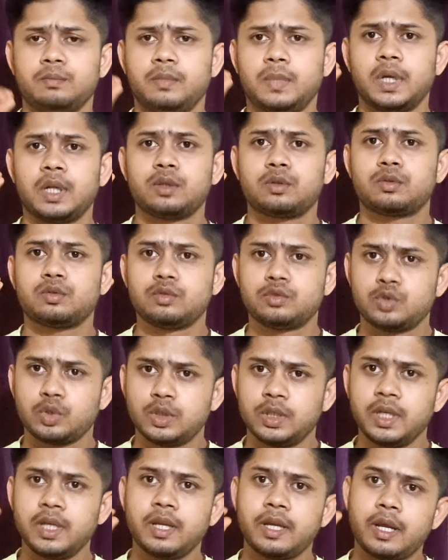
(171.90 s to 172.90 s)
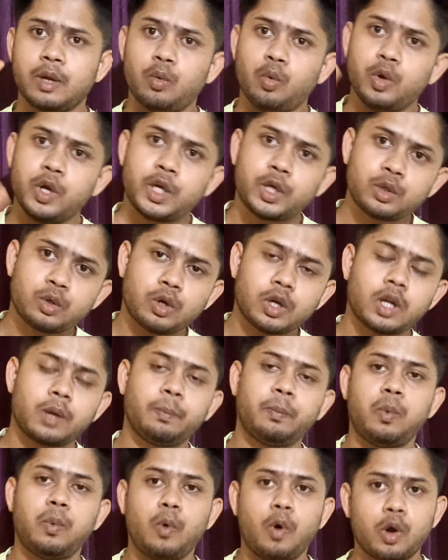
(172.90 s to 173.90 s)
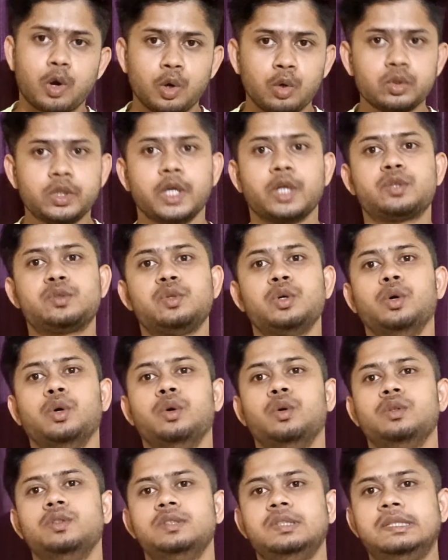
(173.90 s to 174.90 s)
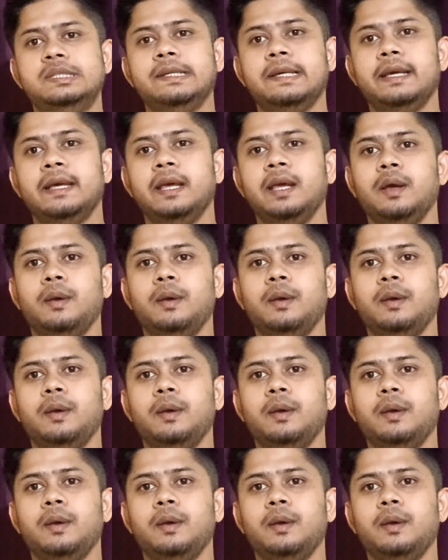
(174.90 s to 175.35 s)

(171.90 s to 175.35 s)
মানে যদি ওয়েট করার পরেও দেখছো যে